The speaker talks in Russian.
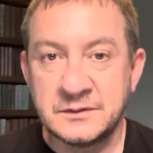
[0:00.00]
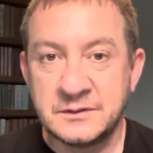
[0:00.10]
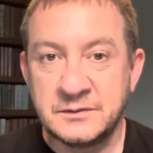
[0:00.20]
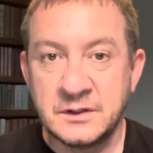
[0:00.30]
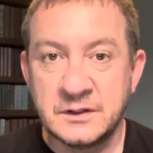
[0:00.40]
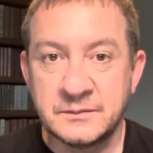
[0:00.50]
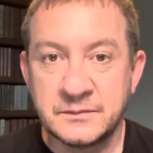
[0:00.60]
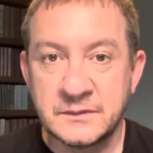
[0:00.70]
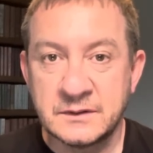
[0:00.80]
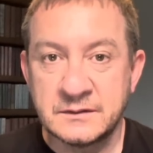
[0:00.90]
эфире
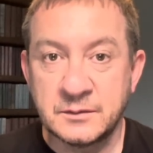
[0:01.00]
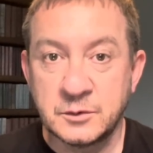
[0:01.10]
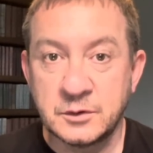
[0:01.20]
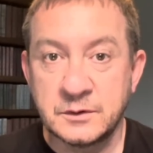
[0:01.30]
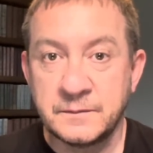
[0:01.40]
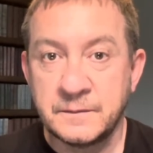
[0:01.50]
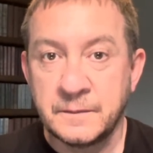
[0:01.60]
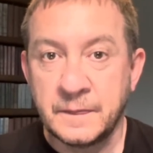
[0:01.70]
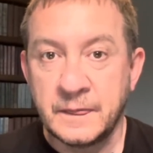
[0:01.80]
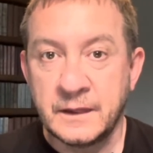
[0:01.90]
со мной
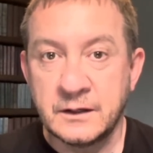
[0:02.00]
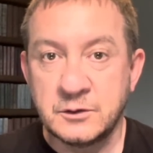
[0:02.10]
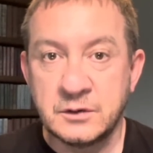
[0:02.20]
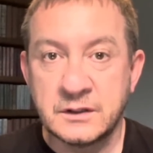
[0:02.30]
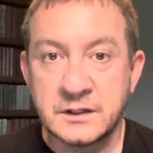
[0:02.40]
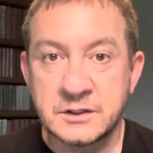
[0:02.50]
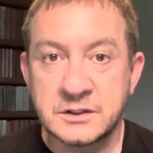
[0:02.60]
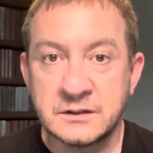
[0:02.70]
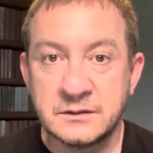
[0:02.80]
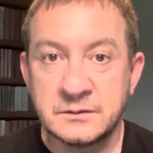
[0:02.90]
Юрий
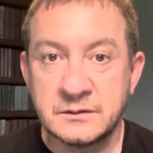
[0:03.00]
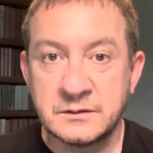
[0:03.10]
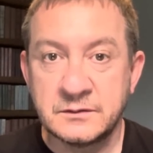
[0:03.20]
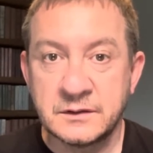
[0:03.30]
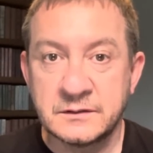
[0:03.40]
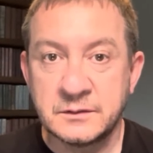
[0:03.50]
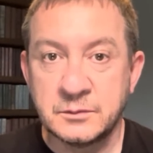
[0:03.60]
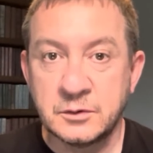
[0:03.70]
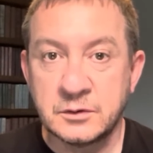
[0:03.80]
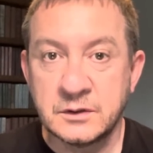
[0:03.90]
Рашкин, известный
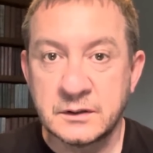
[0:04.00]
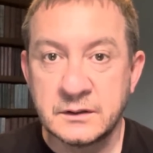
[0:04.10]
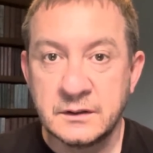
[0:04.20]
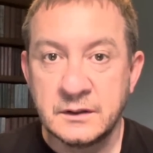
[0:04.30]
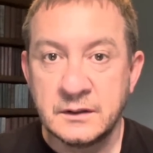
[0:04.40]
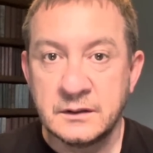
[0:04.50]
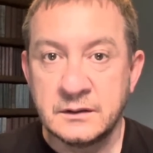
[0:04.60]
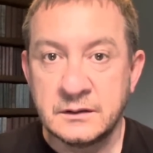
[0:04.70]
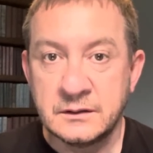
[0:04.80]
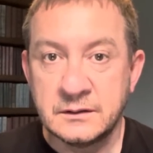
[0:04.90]
блогер
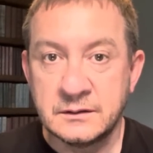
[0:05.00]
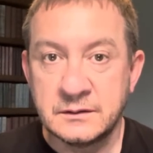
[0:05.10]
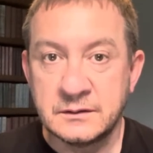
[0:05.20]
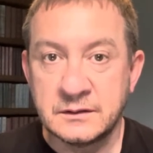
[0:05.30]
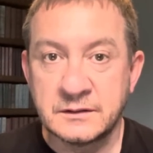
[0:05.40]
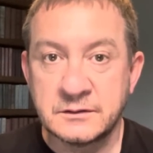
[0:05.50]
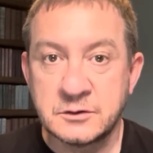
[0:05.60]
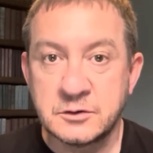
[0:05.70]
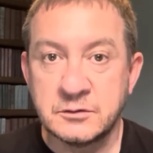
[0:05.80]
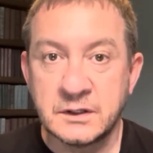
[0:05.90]
и классный
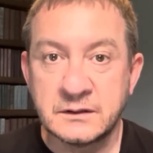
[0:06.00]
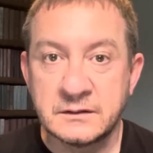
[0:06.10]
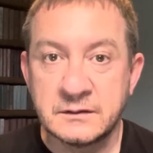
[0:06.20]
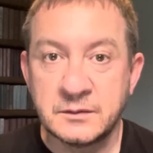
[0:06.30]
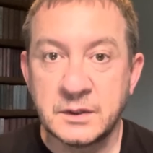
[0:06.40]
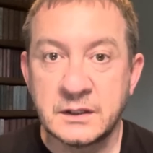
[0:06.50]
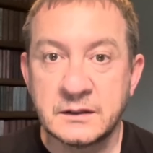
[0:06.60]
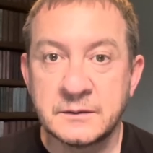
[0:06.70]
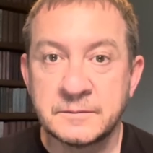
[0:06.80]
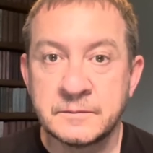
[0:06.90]
чувак из
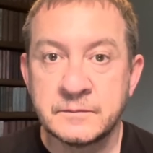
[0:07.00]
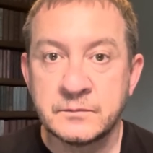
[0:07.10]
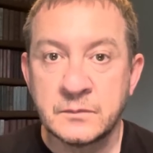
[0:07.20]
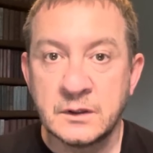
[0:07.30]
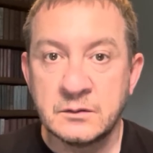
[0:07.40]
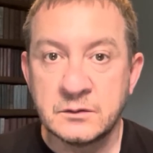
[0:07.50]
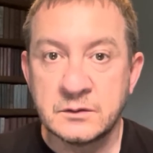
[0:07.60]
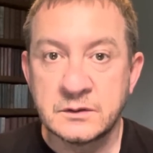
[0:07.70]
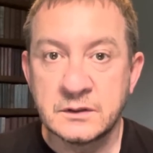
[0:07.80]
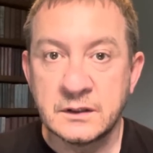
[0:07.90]
Америки.
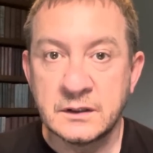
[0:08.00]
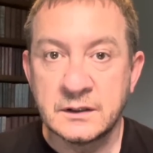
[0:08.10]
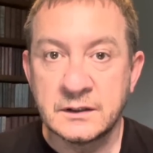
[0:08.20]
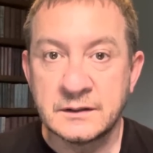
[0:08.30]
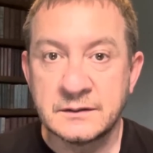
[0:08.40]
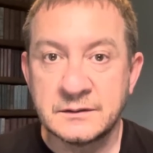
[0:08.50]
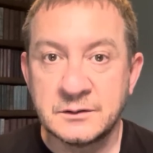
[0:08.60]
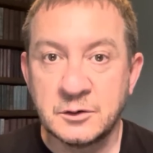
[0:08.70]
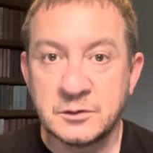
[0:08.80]
Вот. А, но